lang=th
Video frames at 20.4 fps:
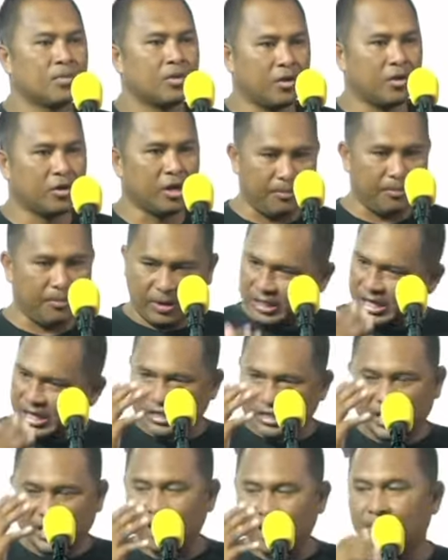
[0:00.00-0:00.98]
นี่ไปถึ
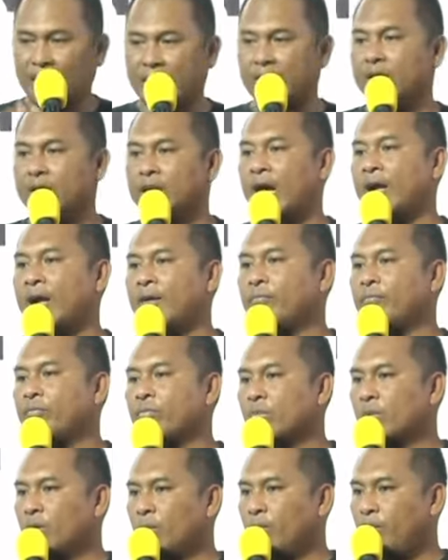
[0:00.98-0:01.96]
งเชียงใหม่เลยนะ
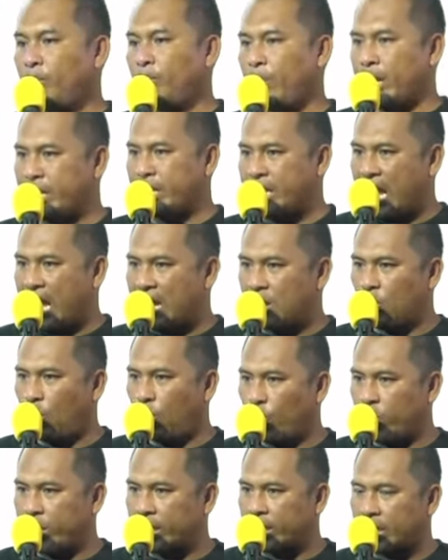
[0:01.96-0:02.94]
ไปนั่ง
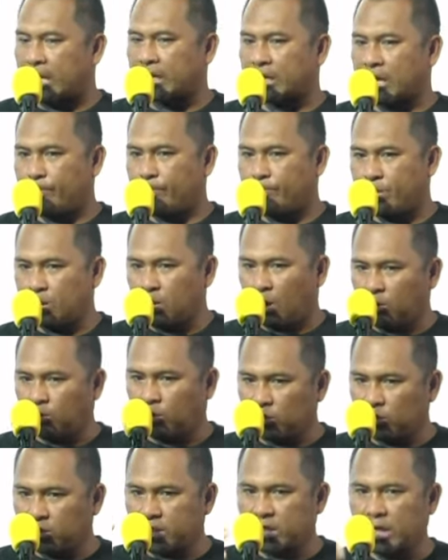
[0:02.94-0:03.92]
คุยกันกับพี่น้อง
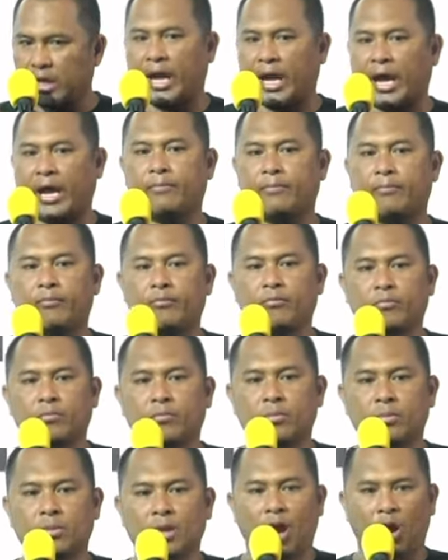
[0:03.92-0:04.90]
คนเสื้อแดง
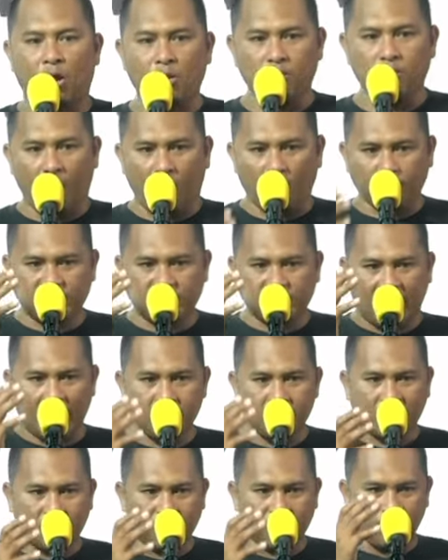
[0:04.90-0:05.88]
เขาบอบ
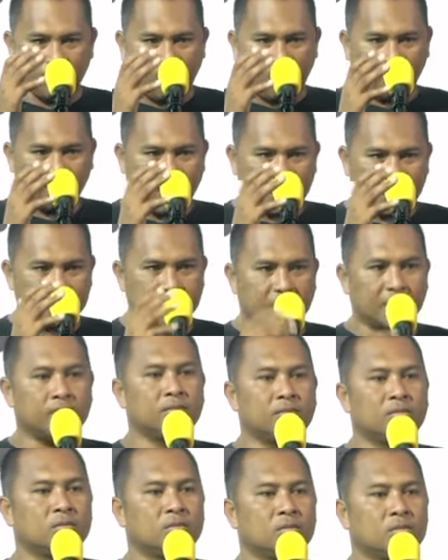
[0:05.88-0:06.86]
ช้ำกับระบอบทักษิณ
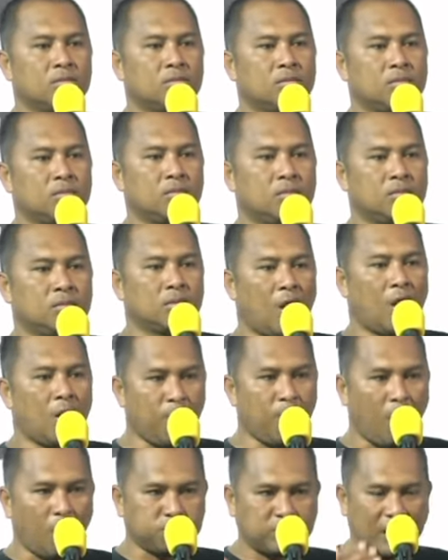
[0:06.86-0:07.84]
เขา
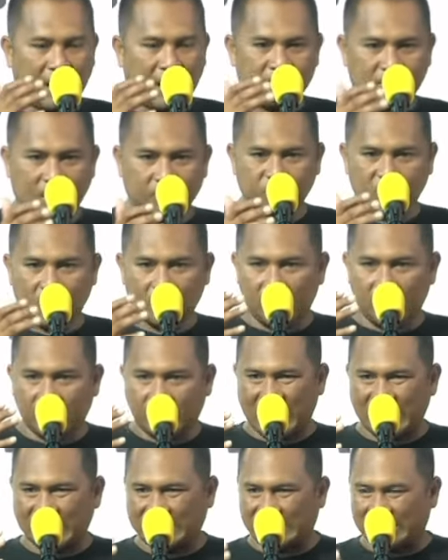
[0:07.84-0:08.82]
บอบช้ำกับสิ่งที่
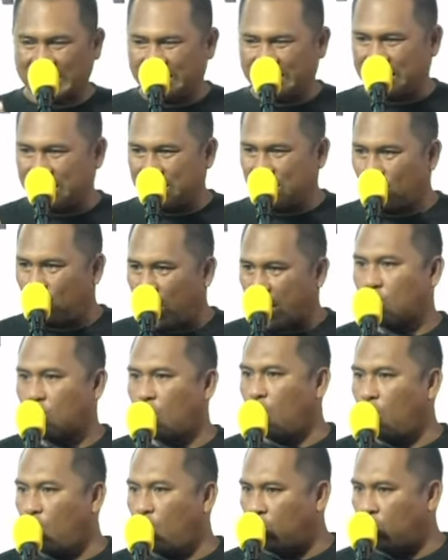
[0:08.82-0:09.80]
ทักษิณชินวัตร
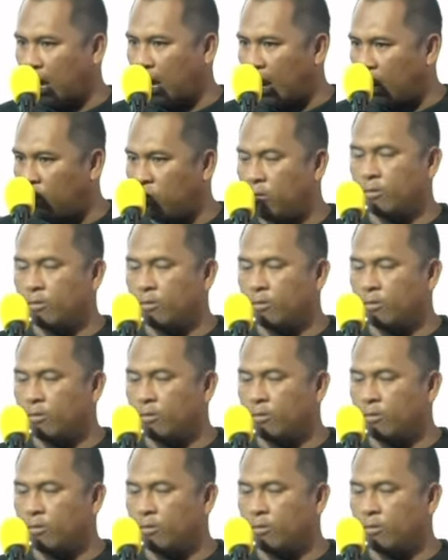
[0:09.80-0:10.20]
โกหกเขา